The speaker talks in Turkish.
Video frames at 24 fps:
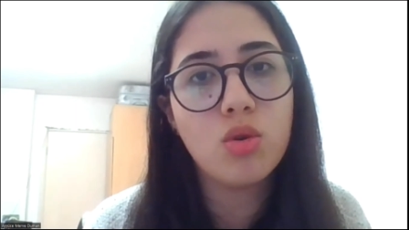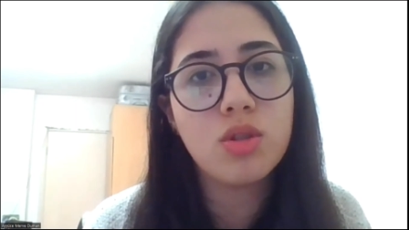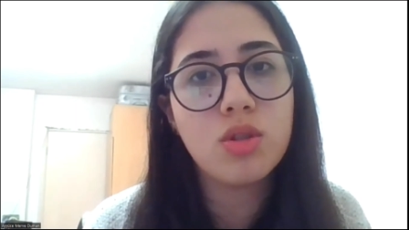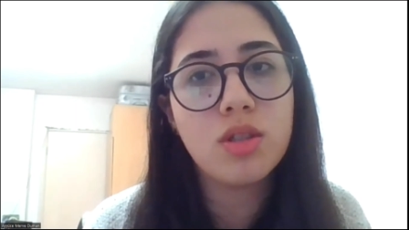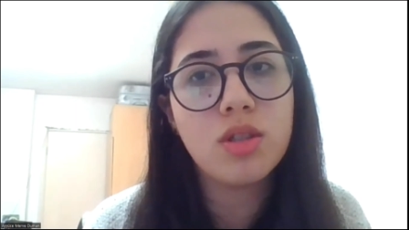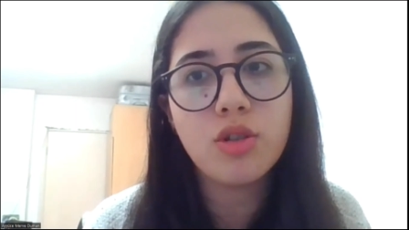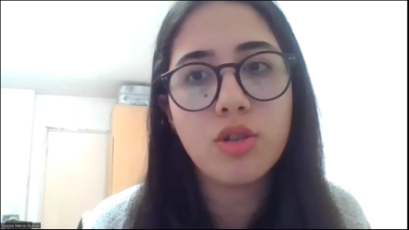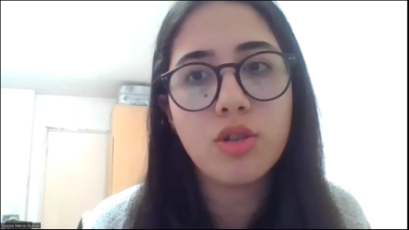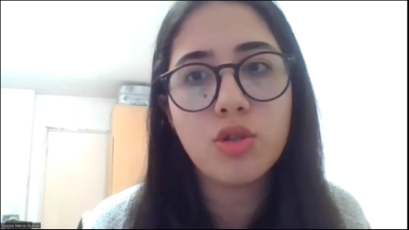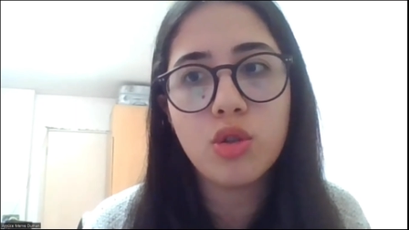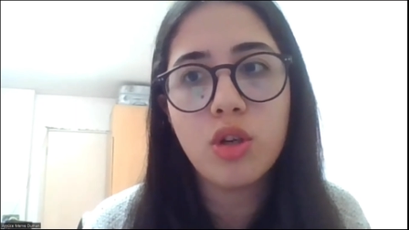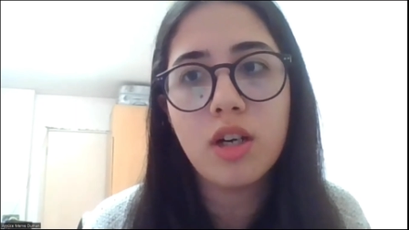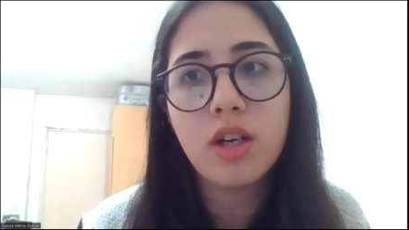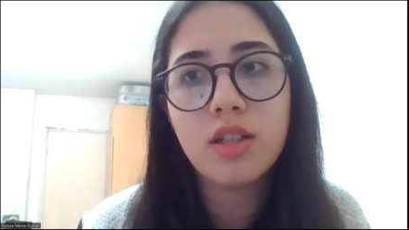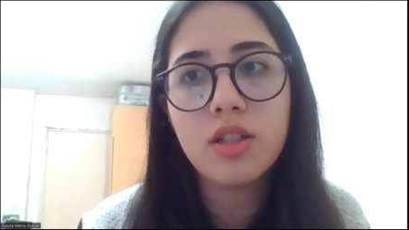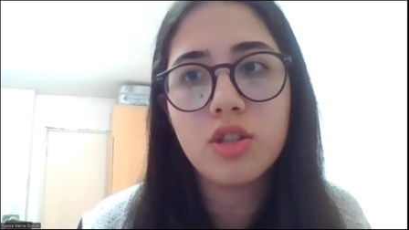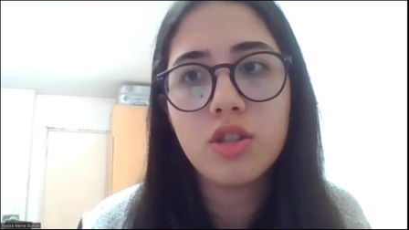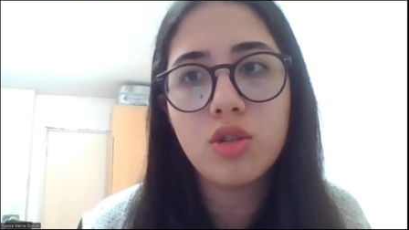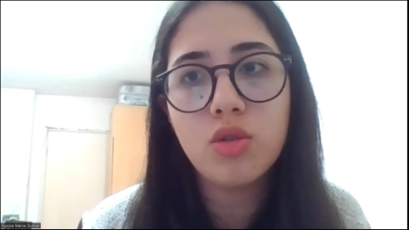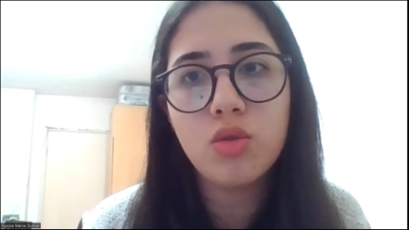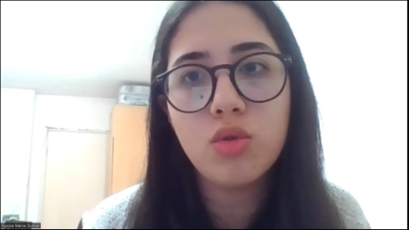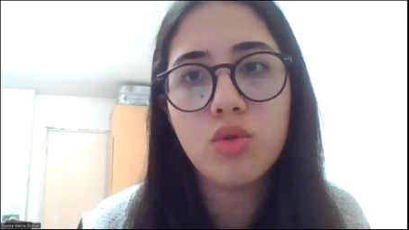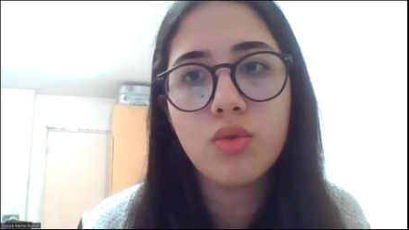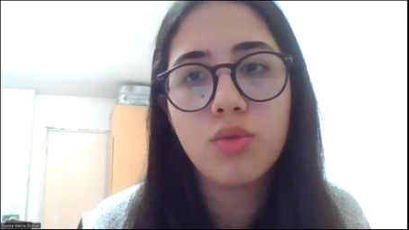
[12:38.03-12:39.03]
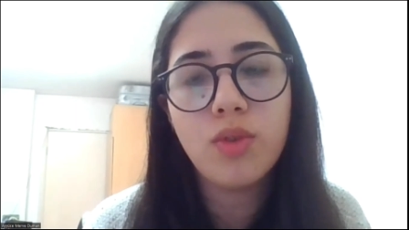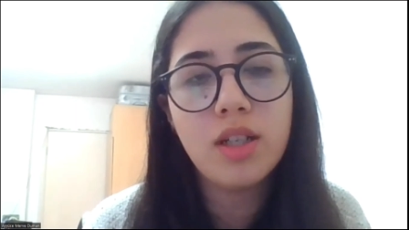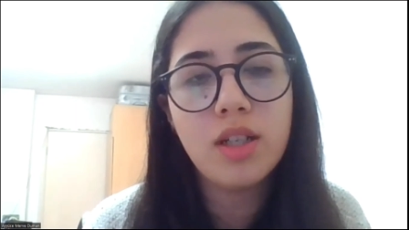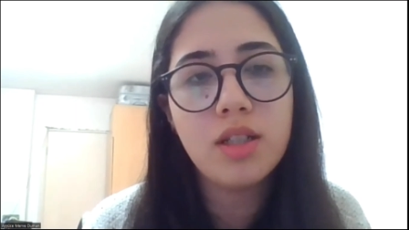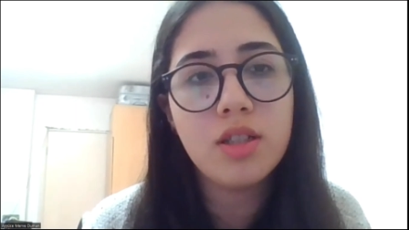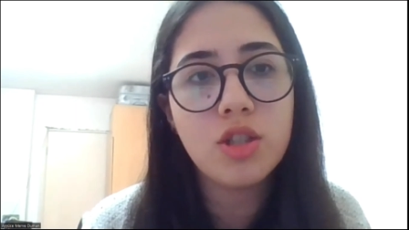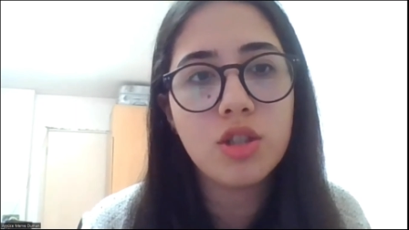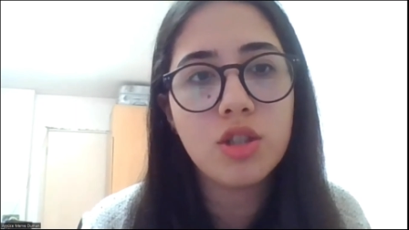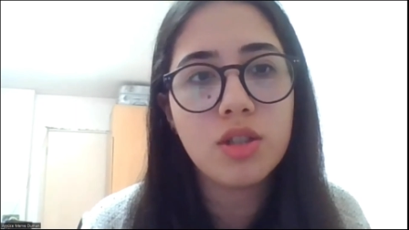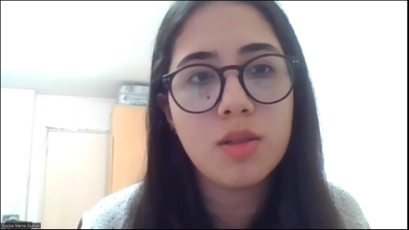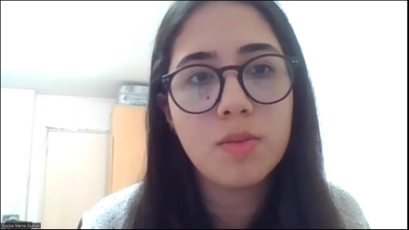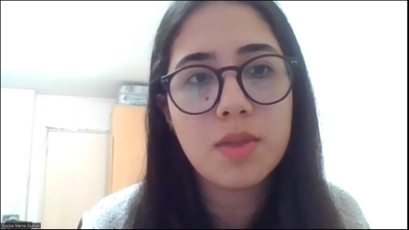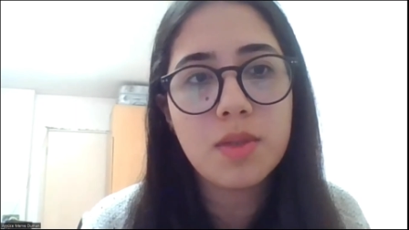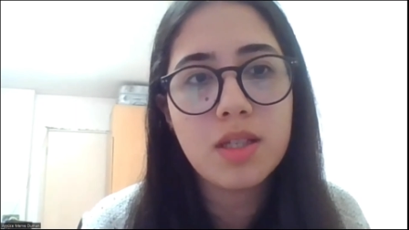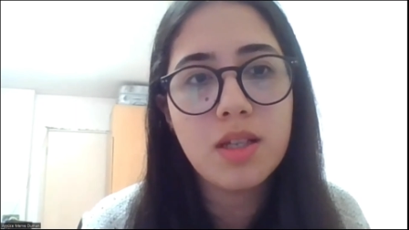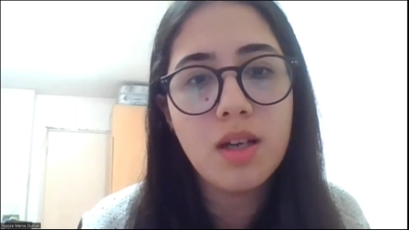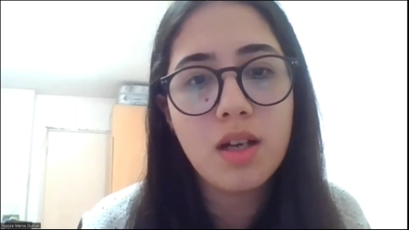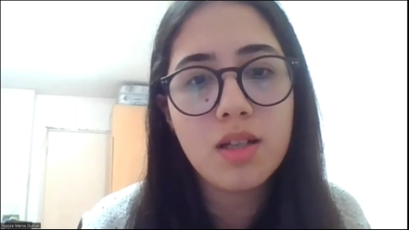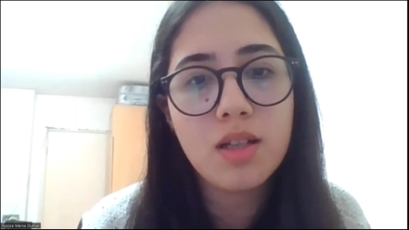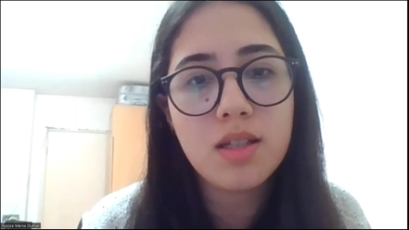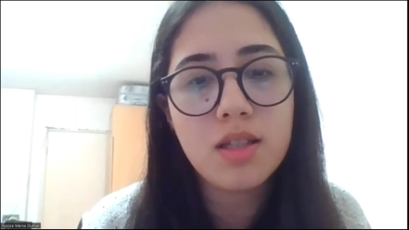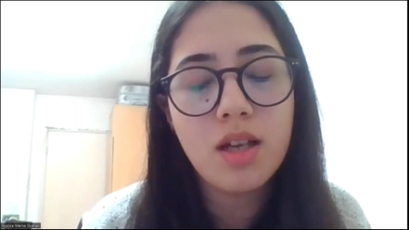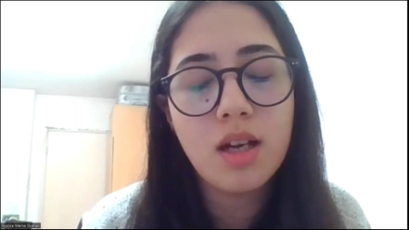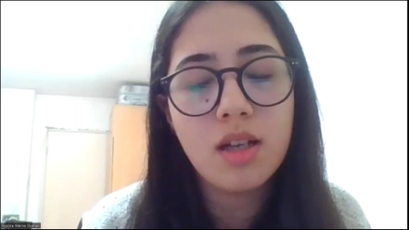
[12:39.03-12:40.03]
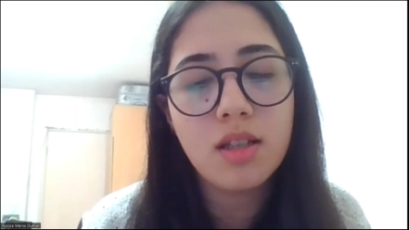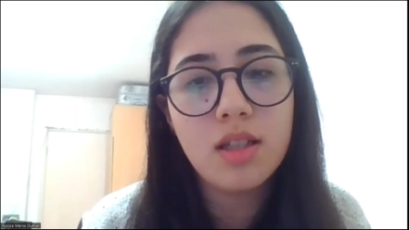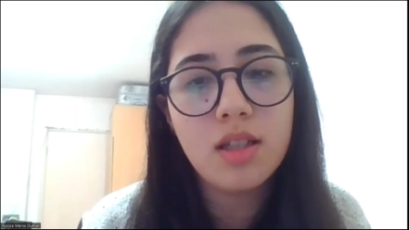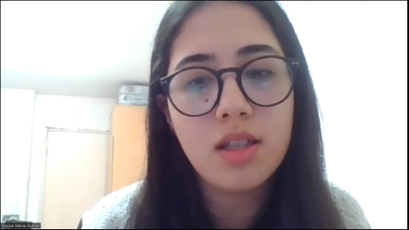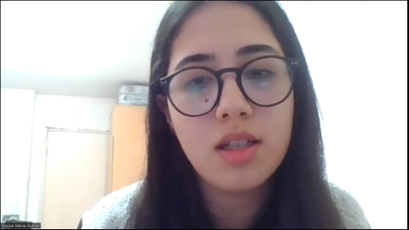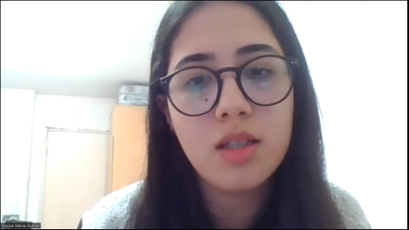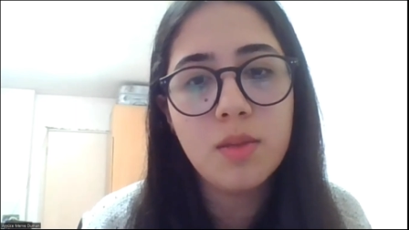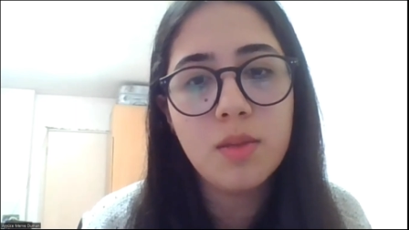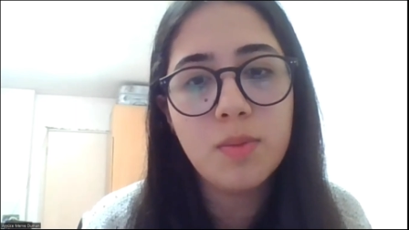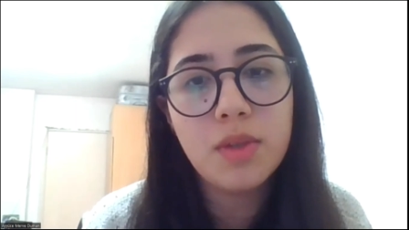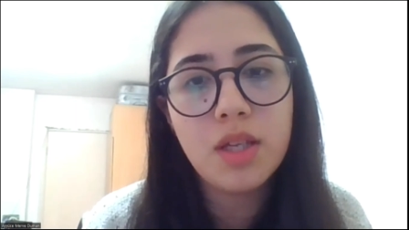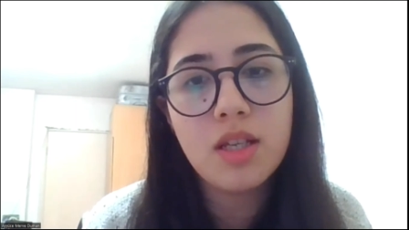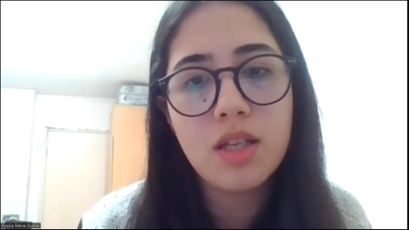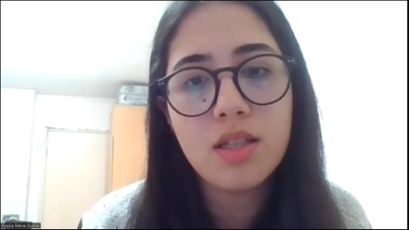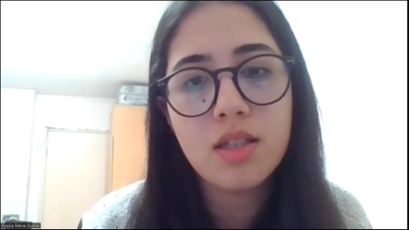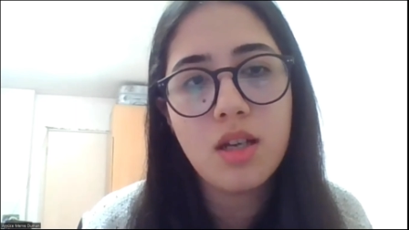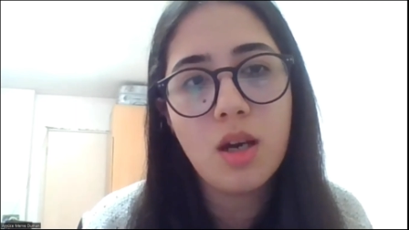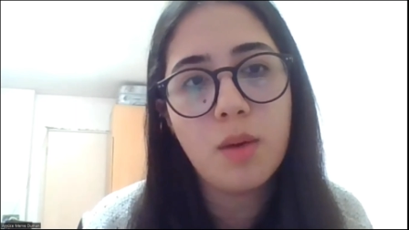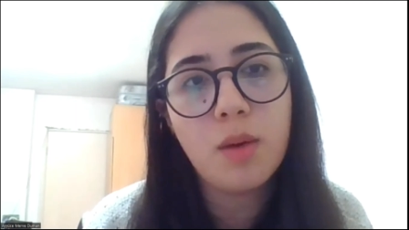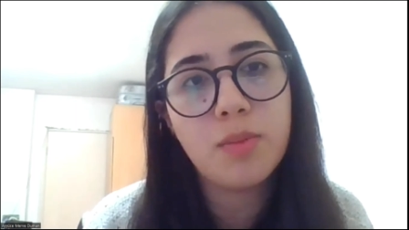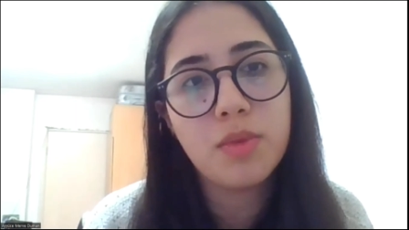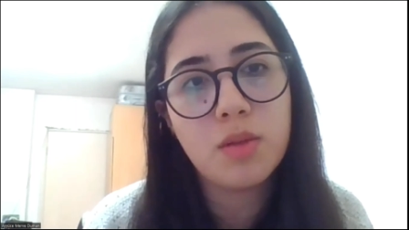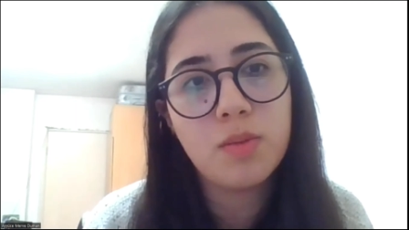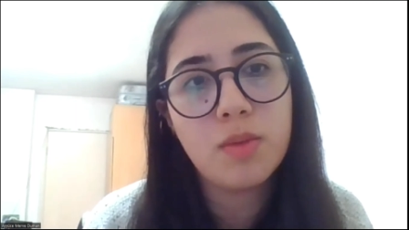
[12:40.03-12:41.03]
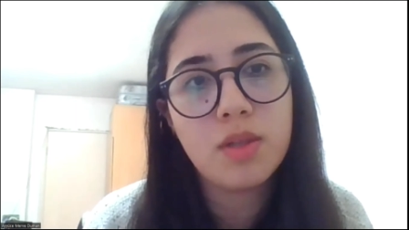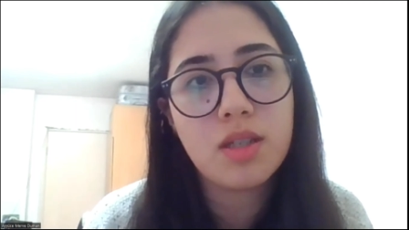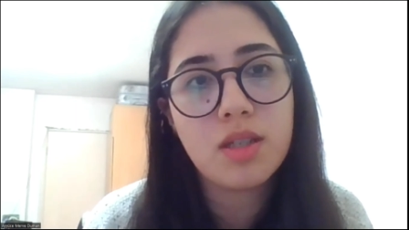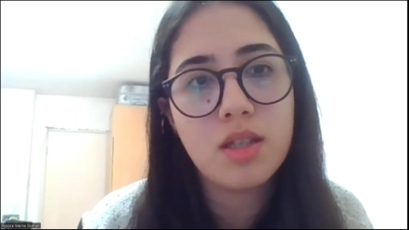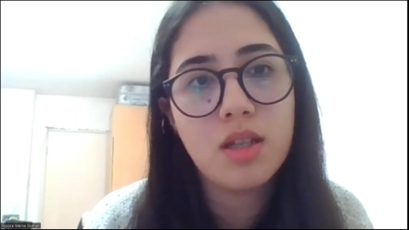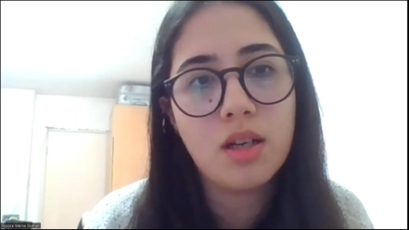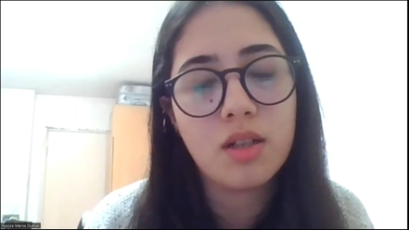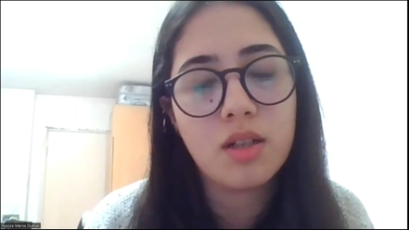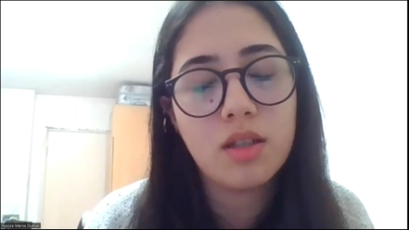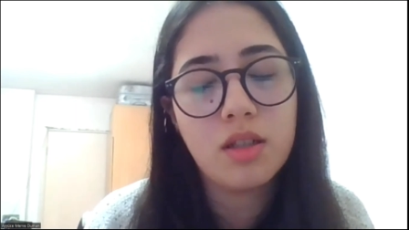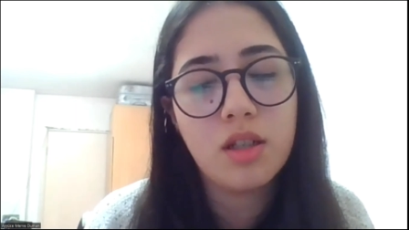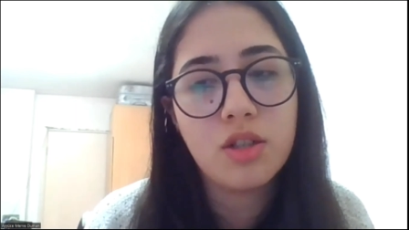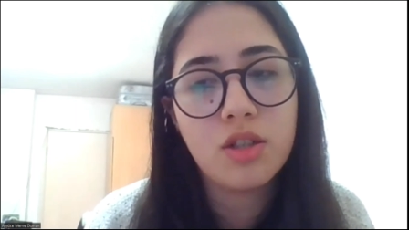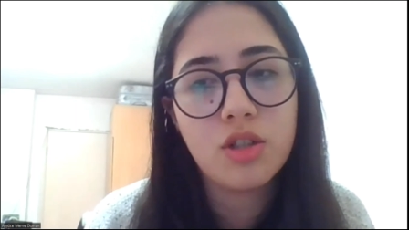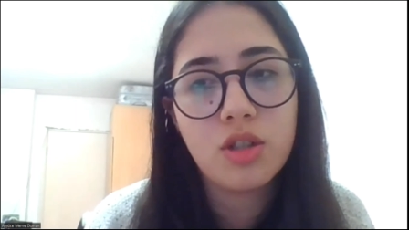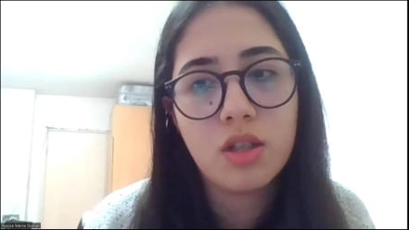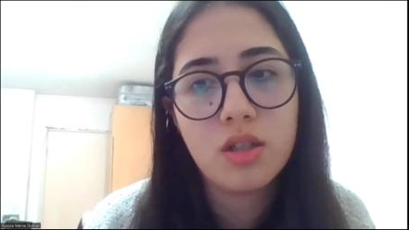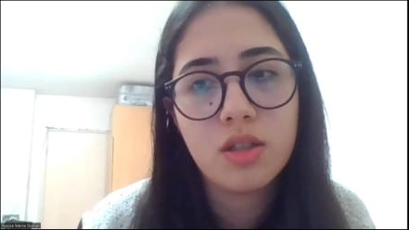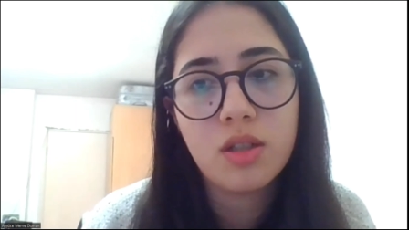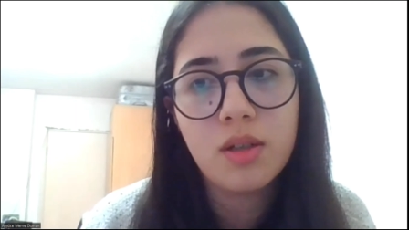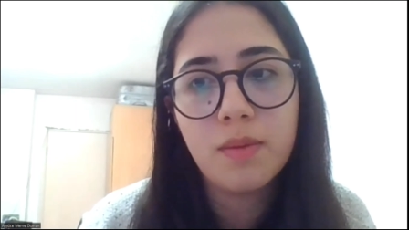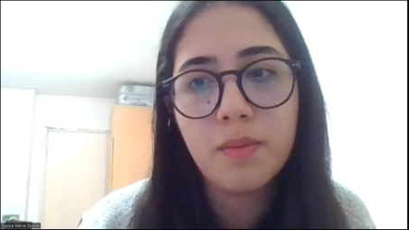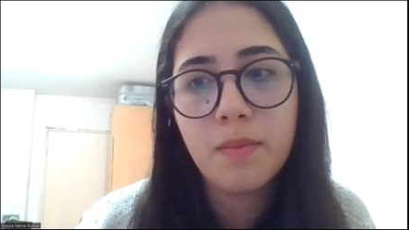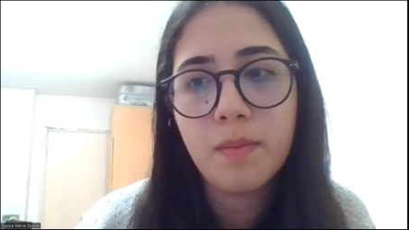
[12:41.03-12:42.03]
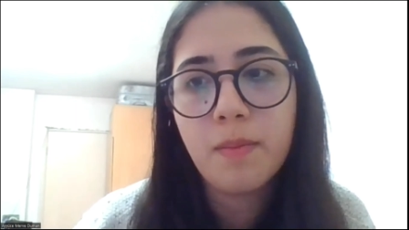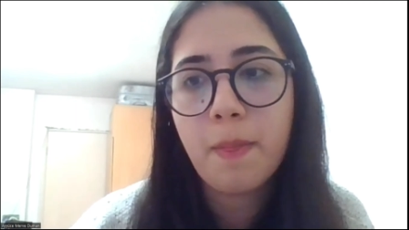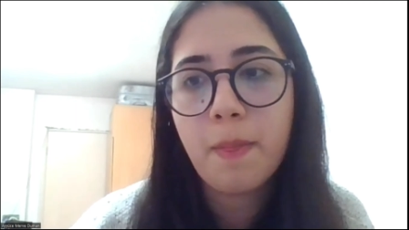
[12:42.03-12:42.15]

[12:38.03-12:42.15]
O yüzden şu an için lütfen hiç kimse hastaneye gidip test yaptırmasın arkadaşlar.